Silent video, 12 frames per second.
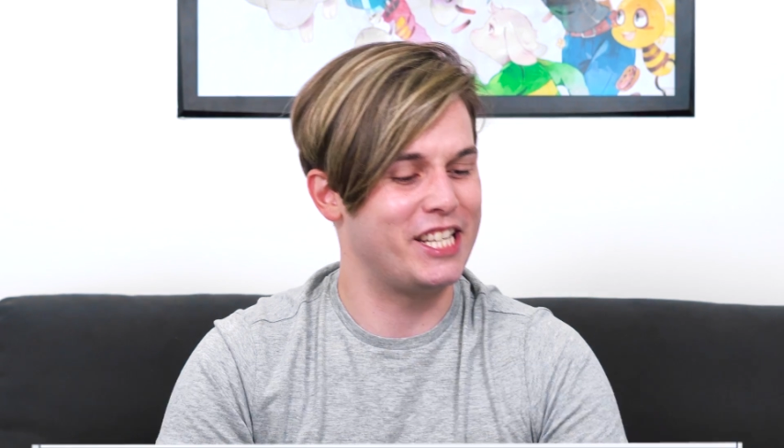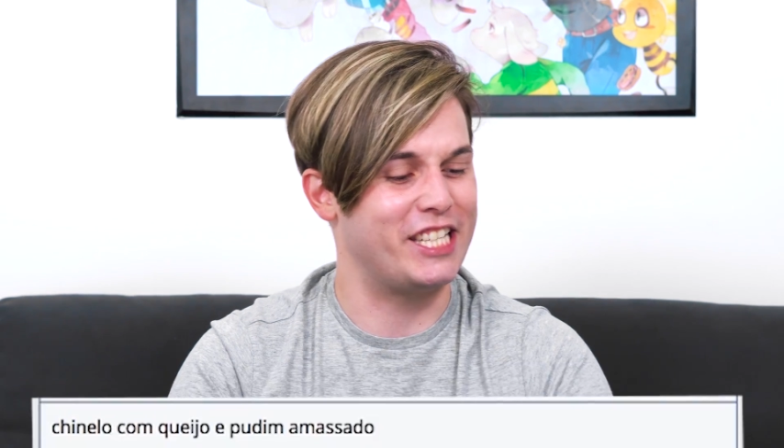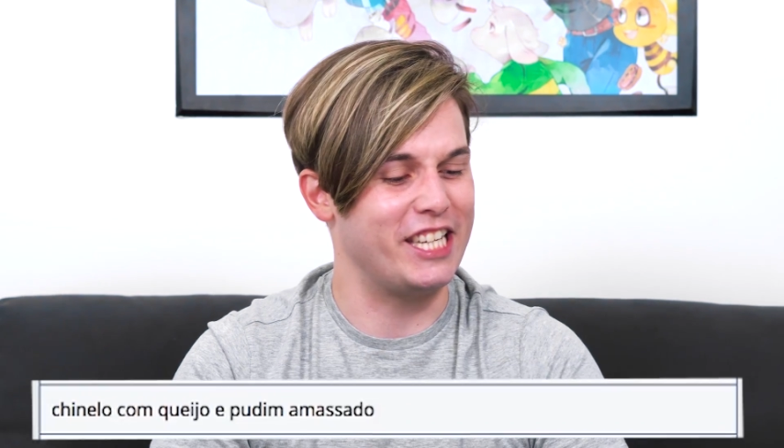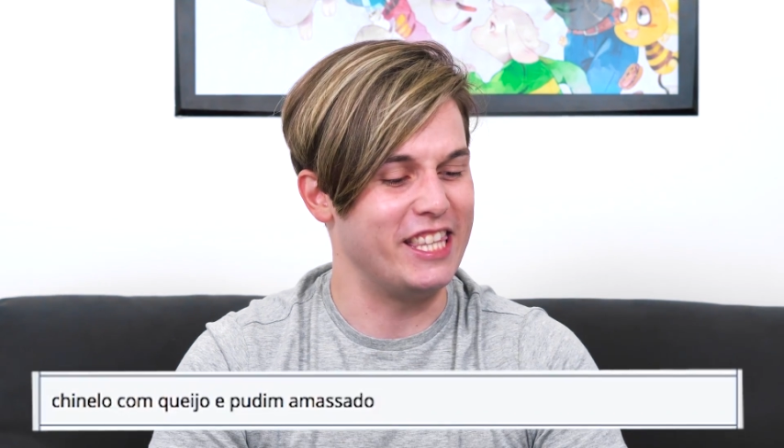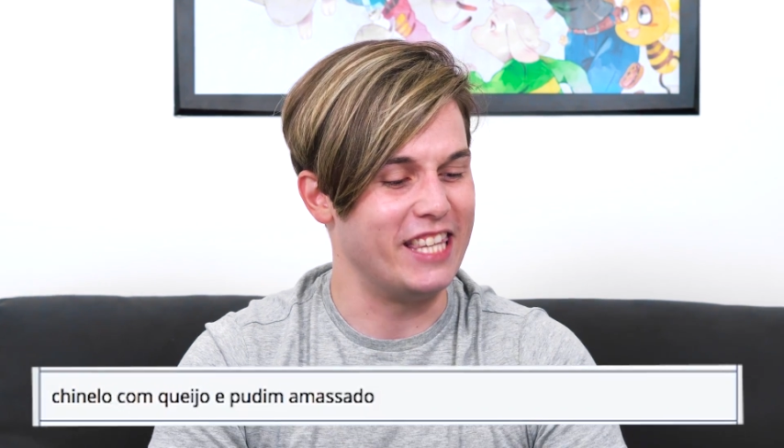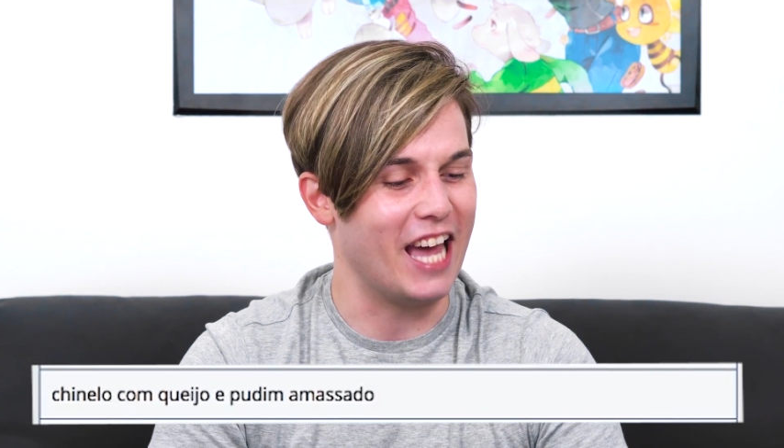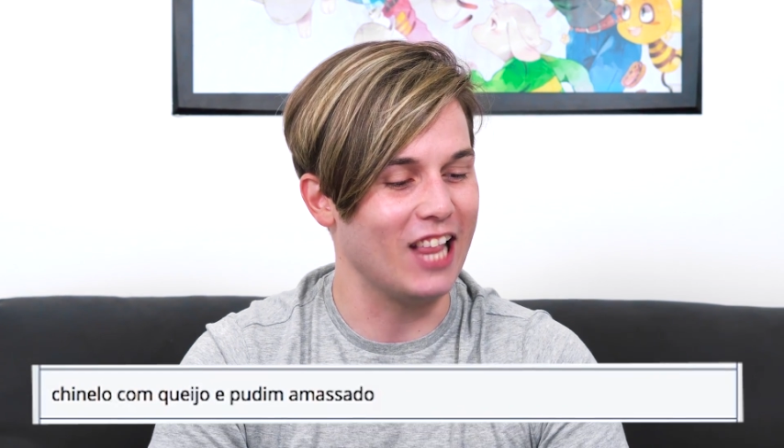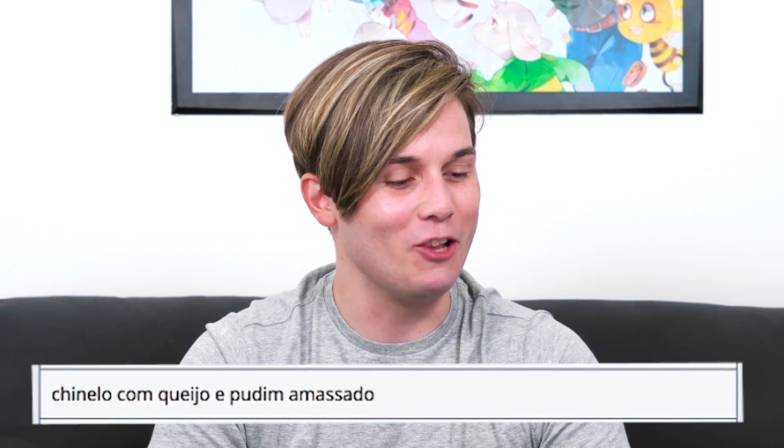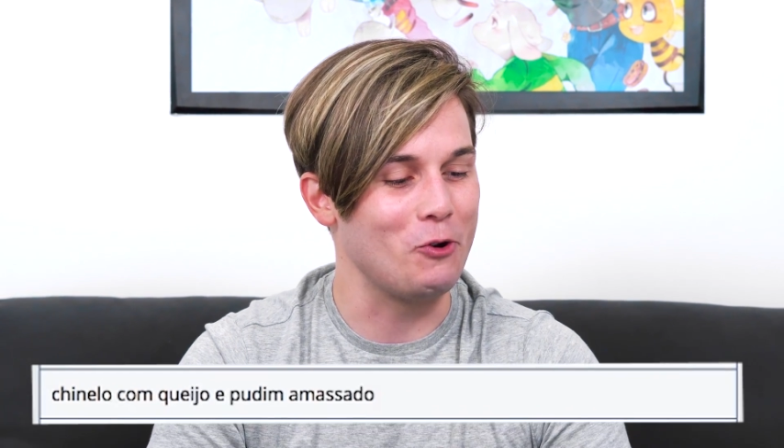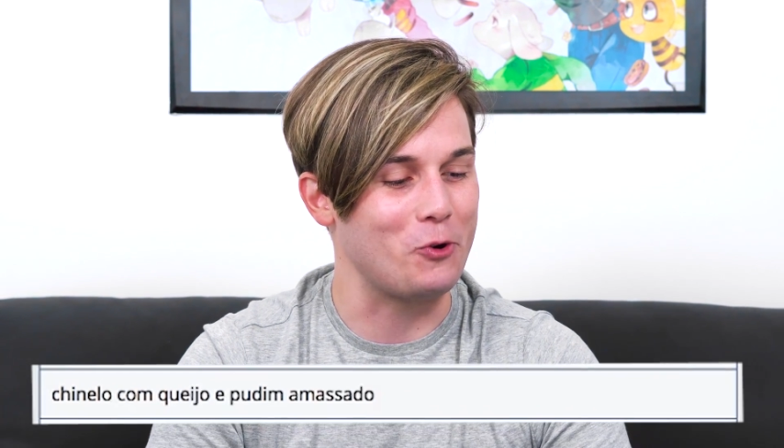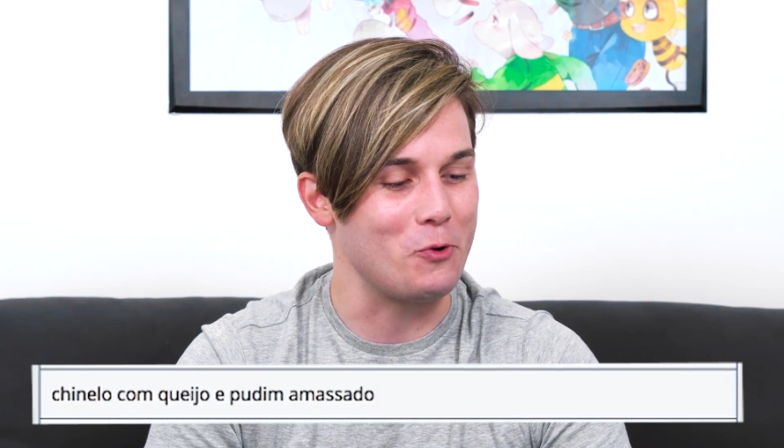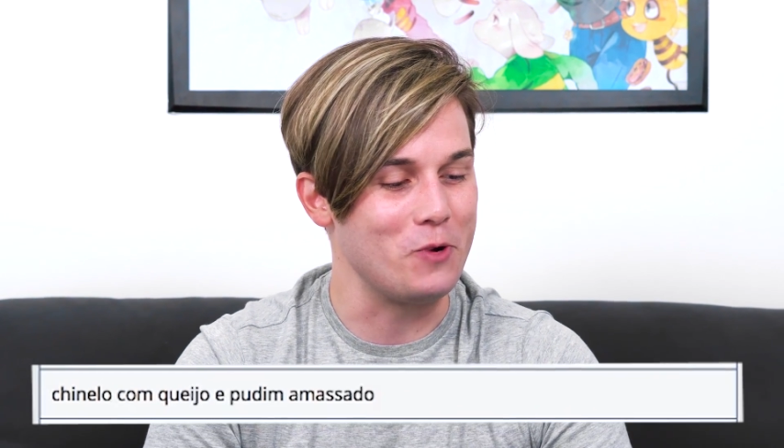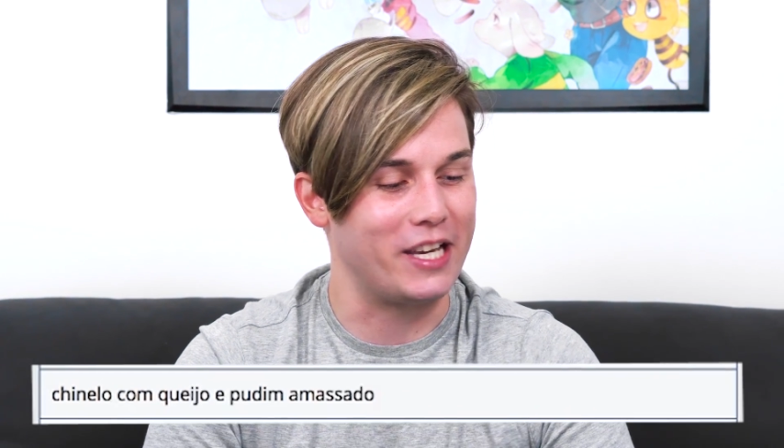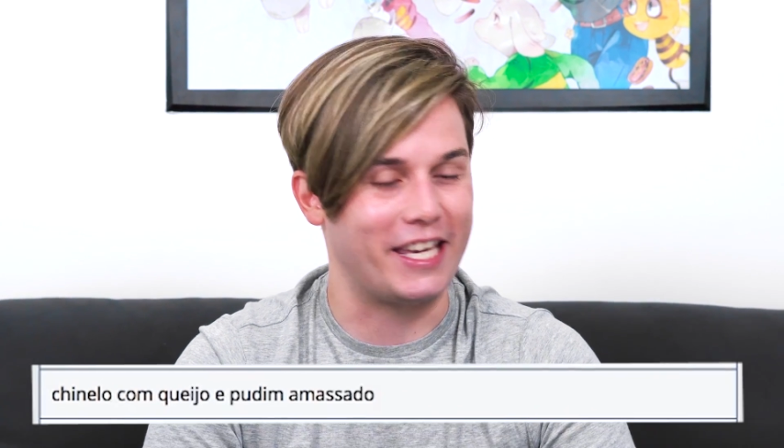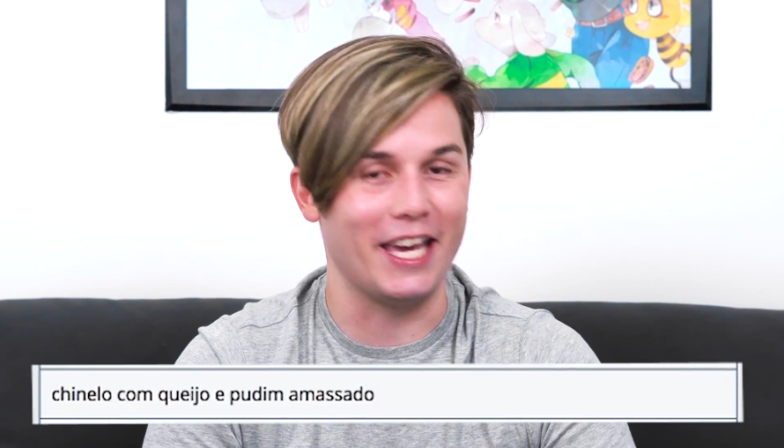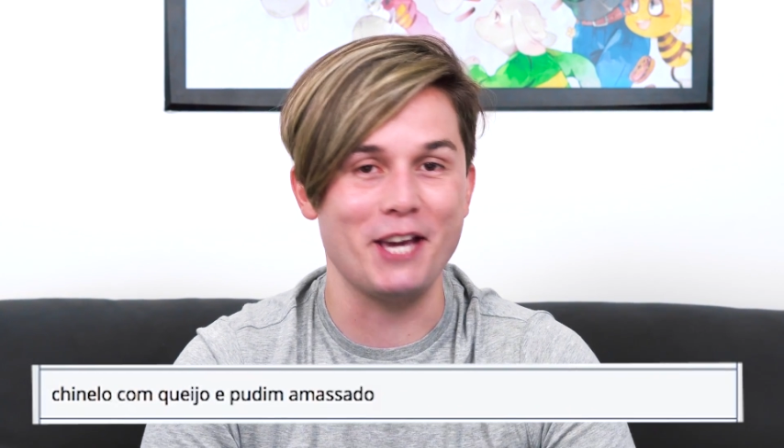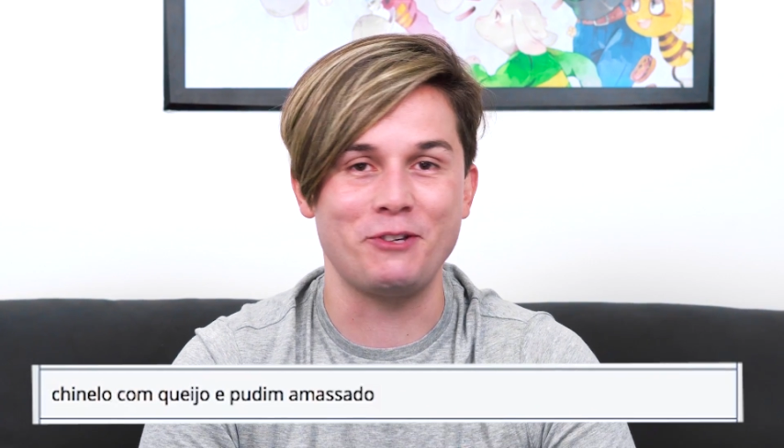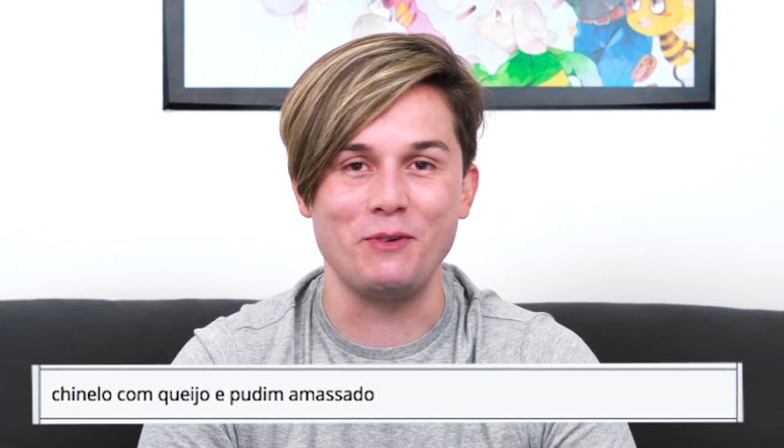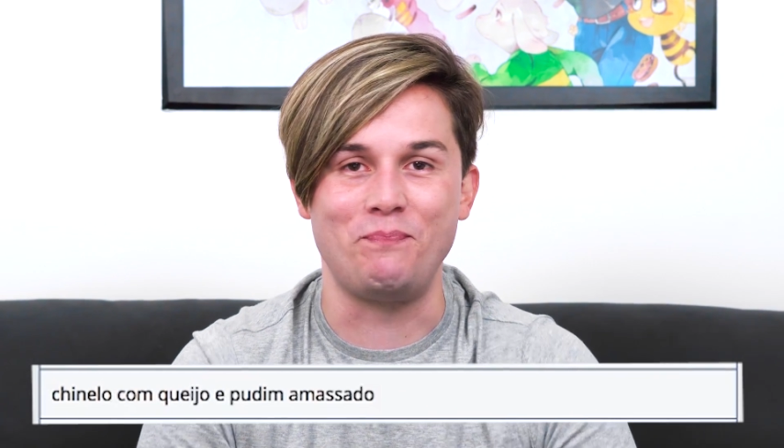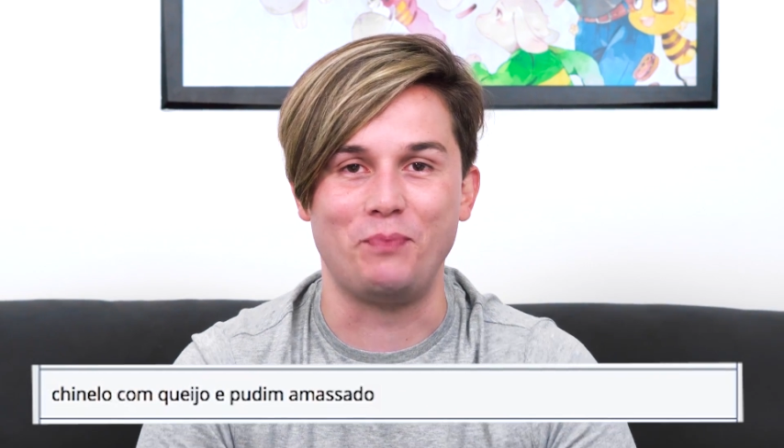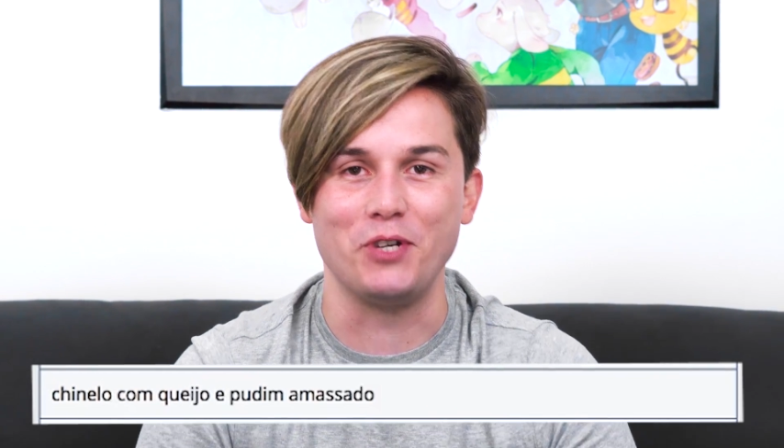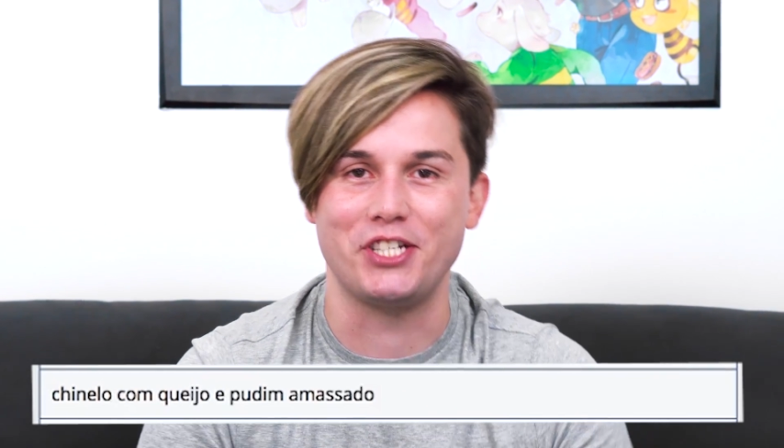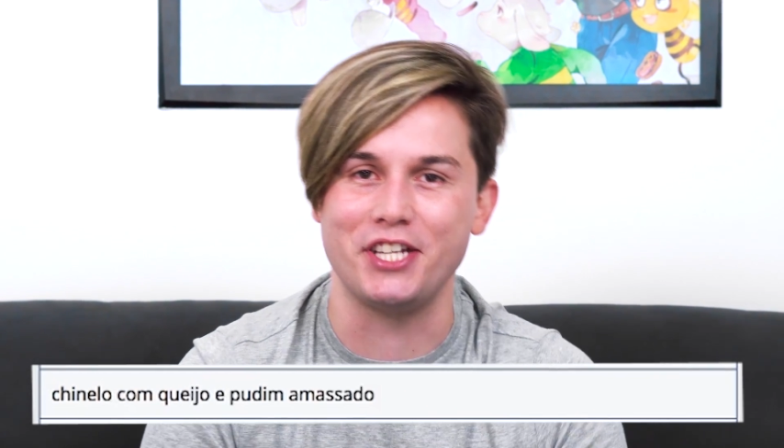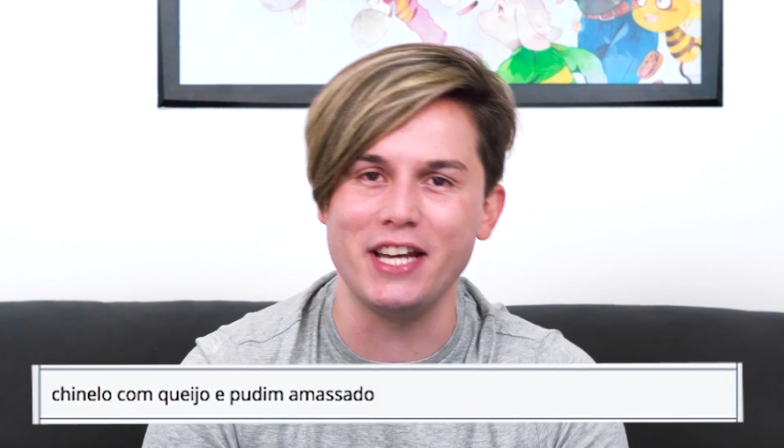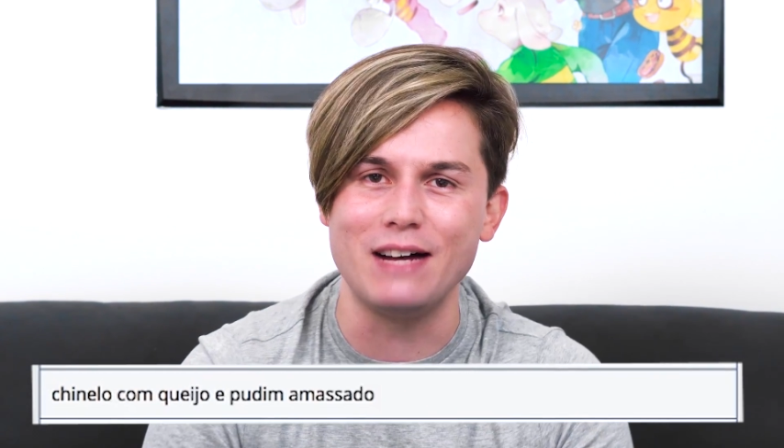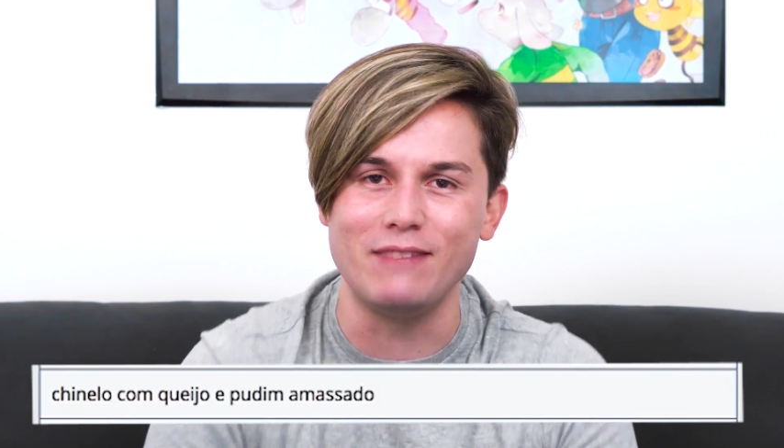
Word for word: chinelo com queijo e pudim